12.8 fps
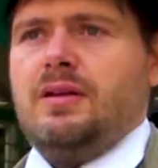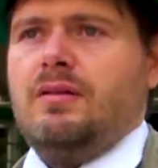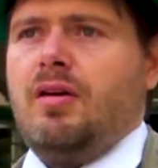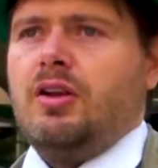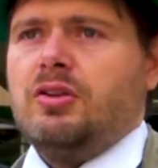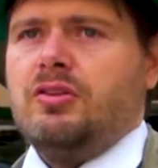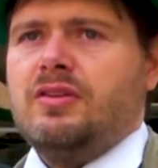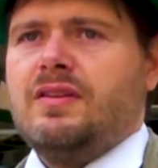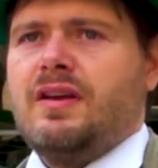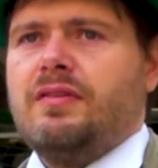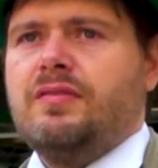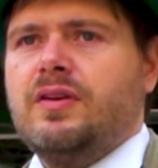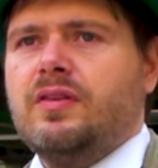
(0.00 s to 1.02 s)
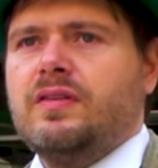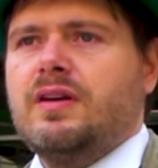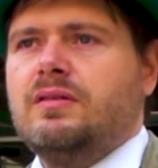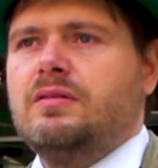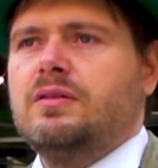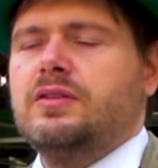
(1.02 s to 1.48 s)
Eu acho que os desafios
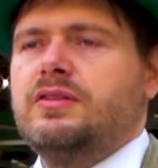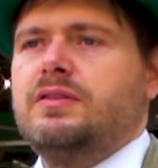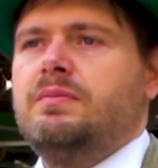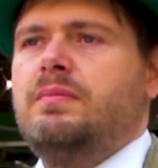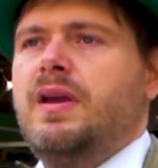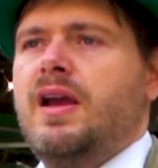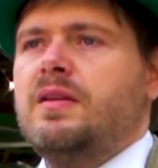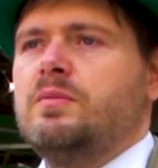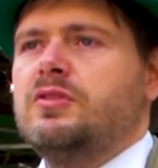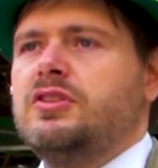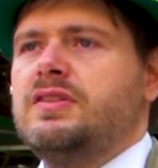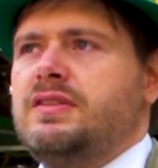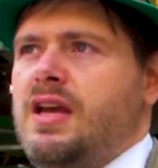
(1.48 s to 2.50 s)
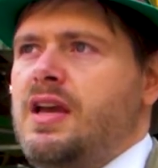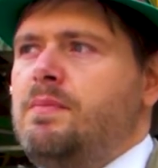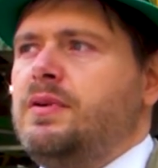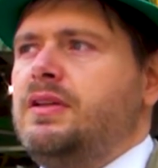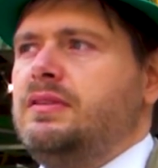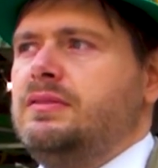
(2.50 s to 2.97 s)
são os mesmos de
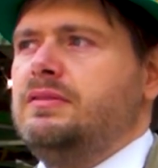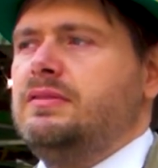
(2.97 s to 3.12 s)
sempre,